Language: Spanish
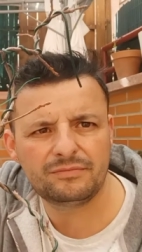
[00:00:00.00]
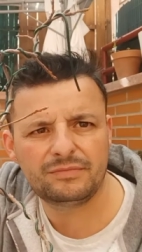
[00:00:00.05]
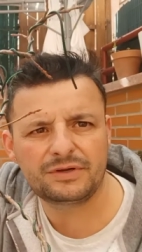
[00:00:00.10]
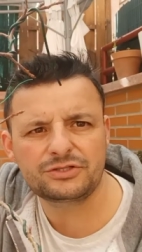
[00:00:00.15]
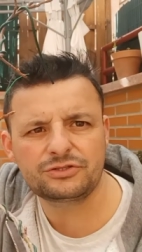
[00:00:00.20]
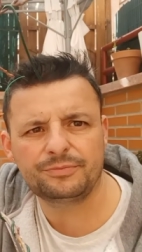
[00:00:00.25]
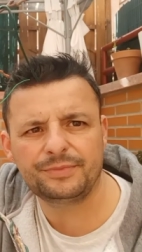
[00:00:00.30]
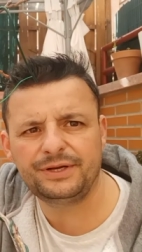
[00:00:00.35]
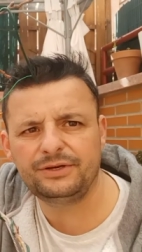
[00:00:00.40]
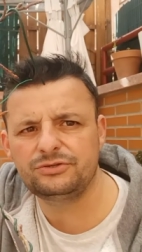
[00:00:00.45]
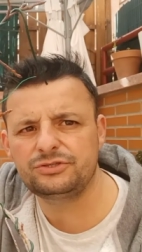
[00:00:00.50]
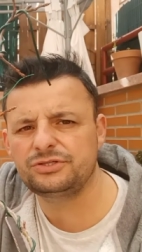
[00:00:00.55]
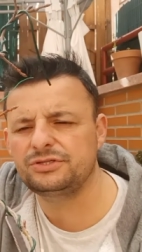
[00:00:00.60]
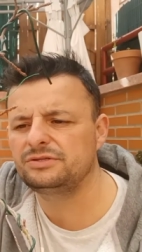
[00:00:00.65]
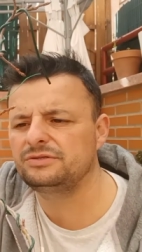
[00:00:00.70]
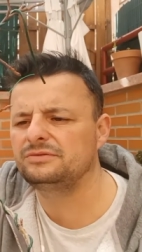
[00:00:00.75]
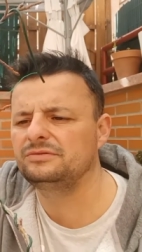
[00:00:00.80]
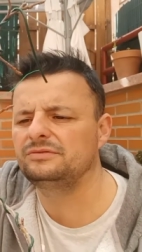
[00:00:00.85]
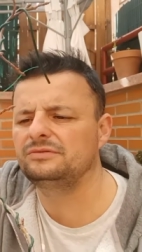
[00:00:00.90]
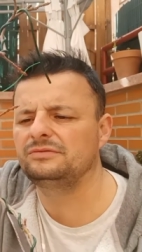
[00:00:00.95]
Más o menos.
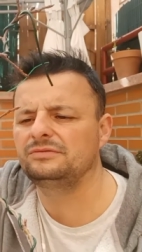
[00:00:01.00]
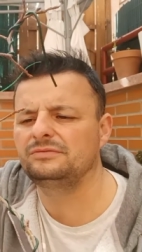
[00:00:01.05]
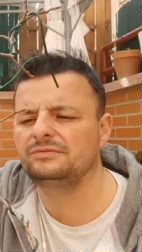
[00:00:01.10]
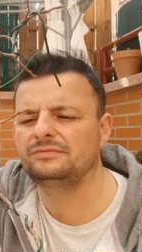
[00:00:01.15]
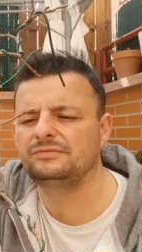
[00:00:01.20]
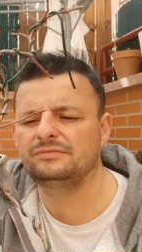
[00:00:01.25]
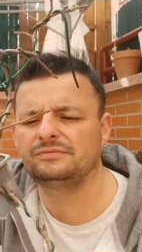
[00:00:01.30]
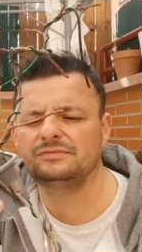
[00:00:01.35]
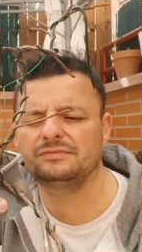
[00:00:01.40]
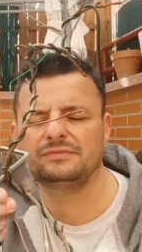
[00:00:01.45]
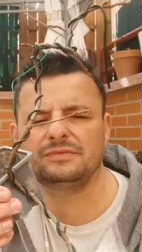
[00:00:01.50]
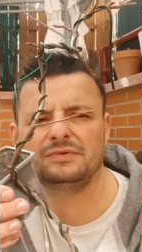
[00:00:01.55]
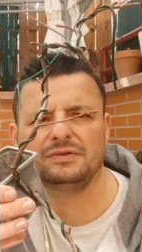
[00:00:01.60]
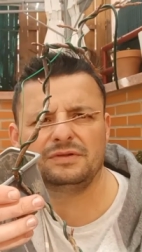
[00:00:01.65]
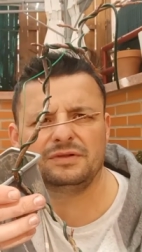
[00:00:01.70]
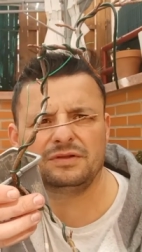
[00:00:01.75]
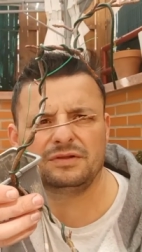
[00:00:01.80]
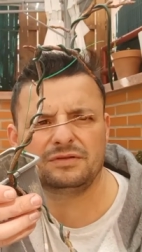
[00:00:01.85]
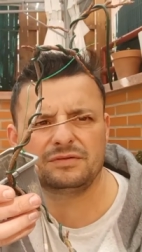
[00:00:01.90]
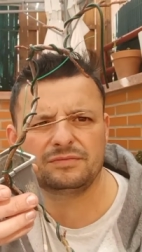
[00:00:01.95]

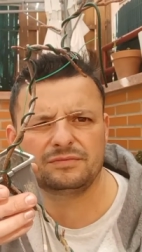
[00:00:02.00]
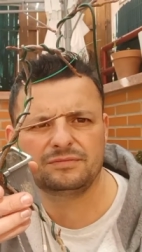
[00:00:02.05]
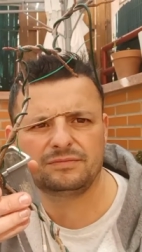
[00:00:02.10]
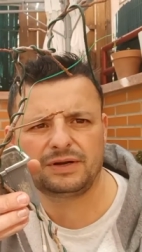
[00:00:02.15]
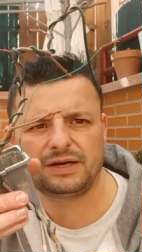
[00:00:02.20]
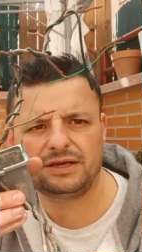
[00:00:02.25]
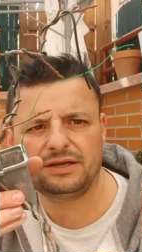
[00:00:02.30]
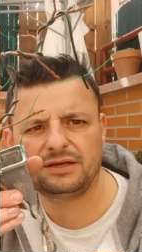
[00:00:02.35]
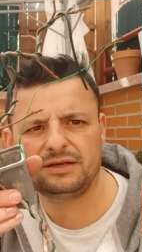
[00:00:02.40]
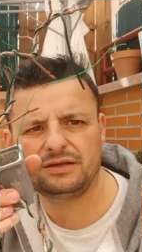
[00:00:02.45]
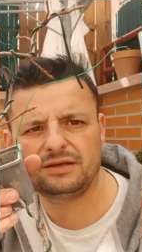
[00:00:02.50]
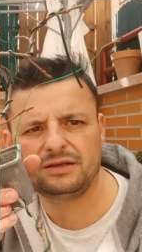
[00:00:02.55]
¿Vale?